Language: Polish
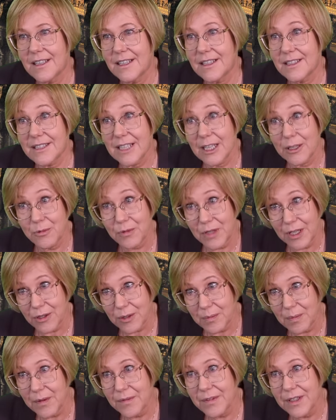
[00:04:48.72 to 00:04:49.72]
znajduje
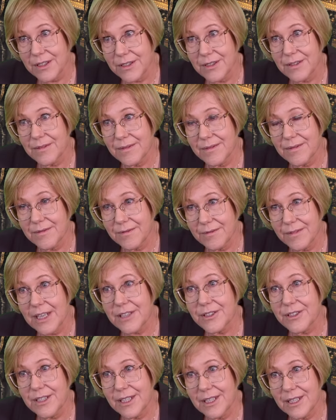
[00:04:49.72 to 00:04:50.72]
odpowiedź
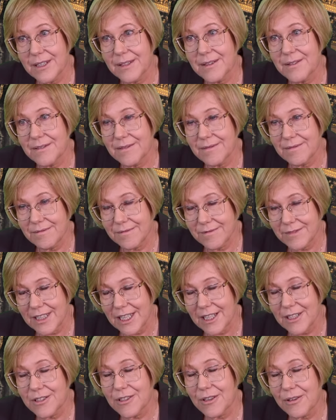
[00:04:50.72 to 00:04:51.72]
właśnie w
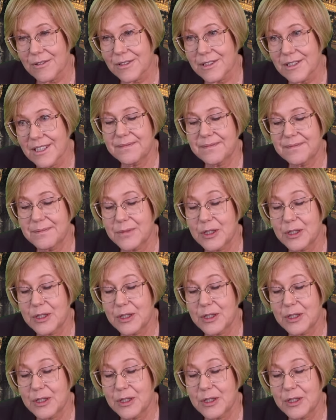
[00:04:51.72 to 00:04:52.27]
tej książce.